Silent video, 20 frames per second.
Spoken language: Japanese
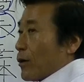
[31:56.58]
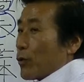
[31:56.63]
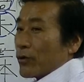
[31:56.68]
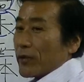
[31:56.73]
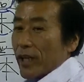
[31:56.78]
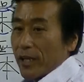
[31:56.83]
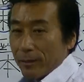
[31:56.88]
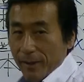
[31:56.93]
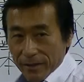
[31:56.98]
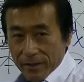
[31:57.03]
んご
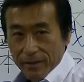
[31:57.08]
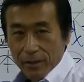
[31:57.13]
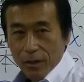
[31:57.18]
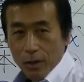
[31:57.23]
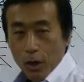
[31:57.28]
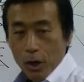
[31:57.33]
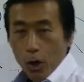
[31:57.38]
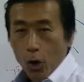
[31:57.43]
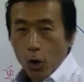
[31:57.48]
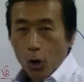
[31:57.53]
ざいます
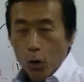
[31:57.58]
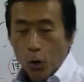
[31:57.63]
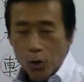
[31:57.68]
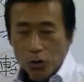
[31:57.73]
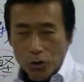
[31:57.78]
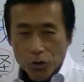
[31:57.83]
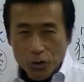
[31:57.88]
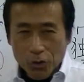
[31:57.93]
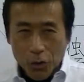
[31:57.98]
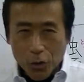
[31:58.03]

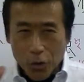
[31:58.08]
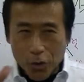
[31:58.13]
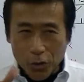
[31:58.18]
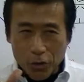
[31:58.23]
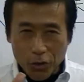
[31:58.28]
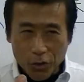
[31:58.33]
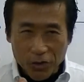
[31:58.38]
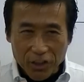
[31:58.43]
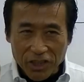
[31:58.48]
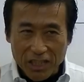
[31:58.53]
本当
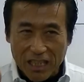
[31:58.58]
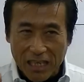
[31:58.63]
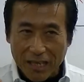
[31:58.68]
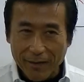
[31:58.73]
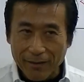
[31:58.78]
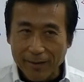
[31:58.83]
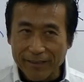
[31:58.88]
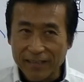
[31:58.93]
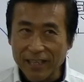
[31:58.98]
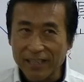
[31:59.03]
の
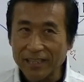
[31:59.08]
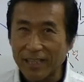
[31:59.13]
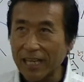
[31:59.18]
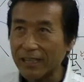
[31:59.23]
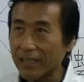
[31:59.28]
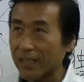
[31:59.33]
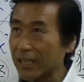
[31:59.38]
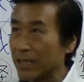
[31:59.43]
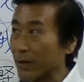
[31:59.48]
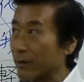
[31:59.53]
幸せになっ
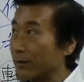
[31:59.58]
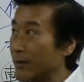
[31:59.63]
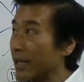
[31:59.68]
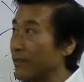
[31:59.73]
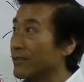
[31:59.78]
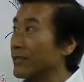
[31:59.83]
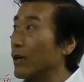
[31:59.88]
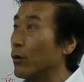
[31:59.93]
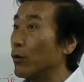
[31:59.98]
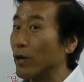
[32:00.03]
た方はたく
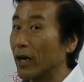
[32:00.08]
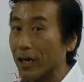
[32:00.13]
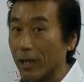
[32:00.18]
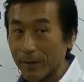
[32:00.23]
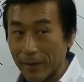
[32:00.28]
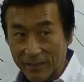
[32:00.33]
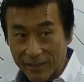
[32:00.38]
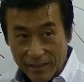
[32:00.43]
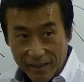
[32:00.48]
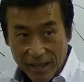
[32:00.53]
さんおられ
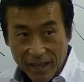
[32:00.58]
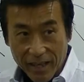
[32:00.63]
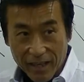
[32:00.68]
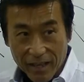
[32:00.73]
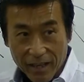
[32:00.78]
ますね